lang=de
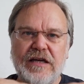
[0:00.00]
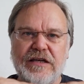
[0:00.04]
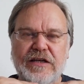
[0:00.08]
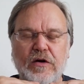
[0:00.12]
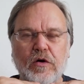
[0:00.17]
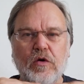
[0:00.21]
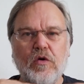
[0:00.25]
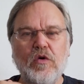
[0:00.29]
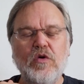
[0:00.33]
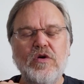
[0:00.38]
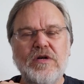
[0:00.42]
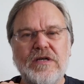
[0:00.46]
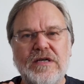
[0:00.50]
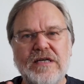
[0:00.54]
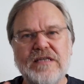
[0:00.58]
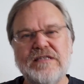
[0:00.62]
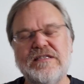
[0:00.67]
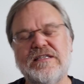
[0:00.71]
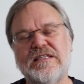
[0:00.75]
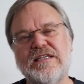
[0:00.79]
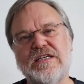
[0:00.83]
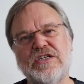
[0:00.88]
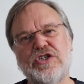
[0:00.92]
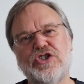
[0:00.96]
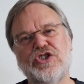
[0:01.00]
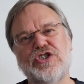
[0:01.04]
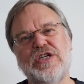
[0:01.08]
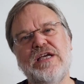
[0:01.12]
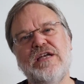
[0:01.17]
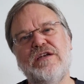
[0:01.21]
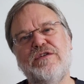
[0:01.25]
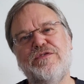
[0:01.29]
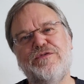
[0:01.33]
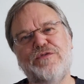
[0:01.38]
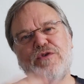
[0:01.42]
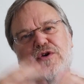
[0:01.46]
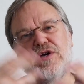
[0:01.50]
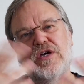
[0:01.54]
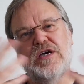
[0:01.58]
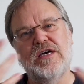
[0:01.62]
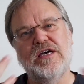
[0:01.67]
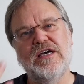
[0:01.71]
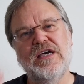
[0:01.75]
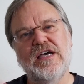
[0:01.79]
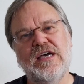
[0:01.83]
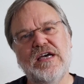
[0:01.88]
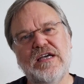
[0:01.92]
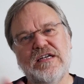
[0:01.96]
Die unterste steht
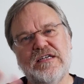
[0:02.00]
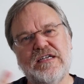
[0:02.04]
für